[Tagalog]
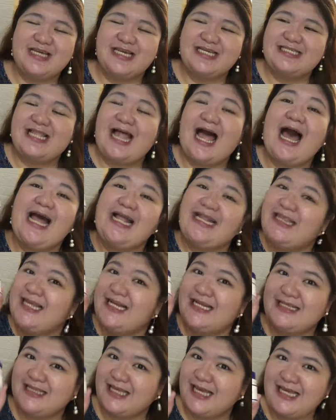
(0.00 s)
Beshi, lahat
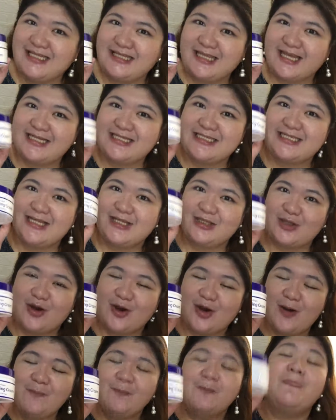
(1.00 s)
ng details na
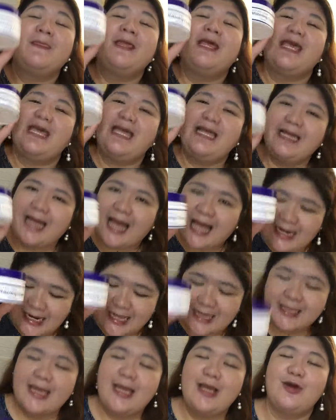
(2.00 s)
to,
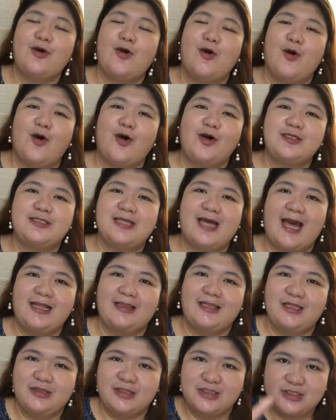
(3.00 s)
ilalagay ko ho
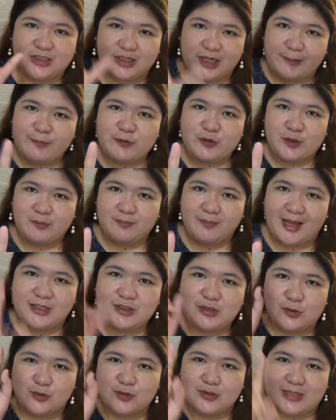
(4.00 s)
sa ating description
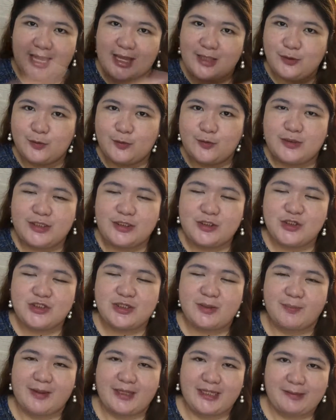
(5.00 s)
box kung saan ho ninyo
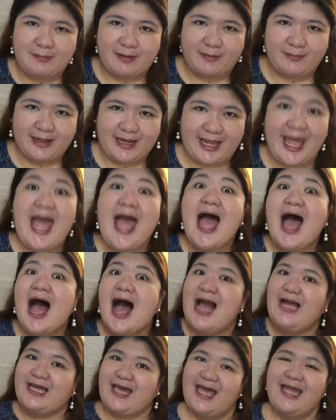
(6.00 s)
siya pwedeng mabili.
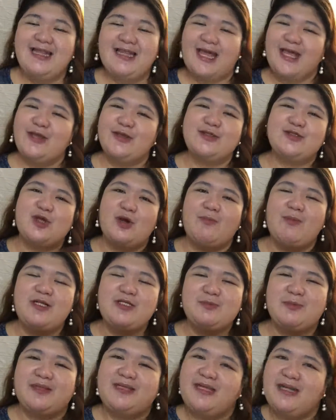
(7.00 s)
Again, thank you so
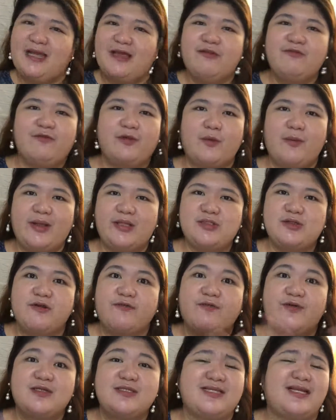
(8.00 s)
much Manila Influencer
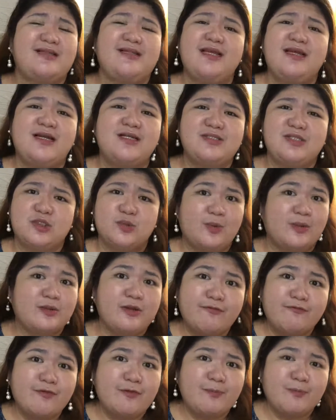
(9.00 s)
for sending us this
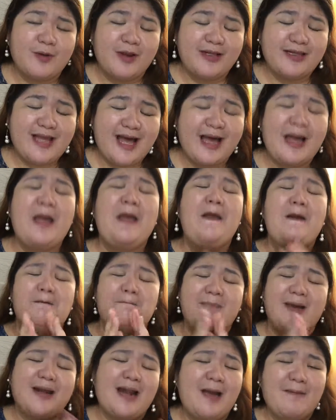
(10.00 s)
wonderful product.
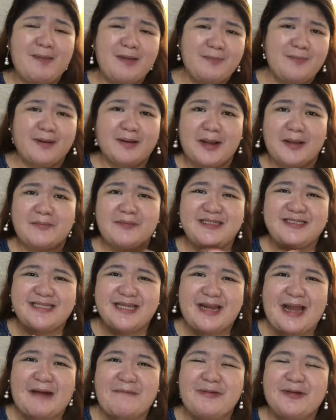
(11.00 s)
Maraming maraming
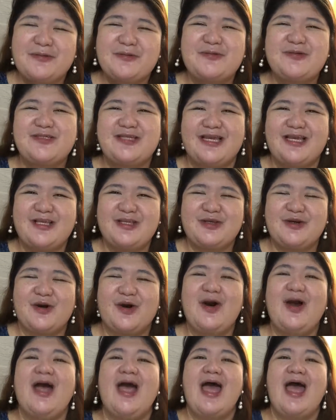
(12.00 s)
salamat ho sa inyo.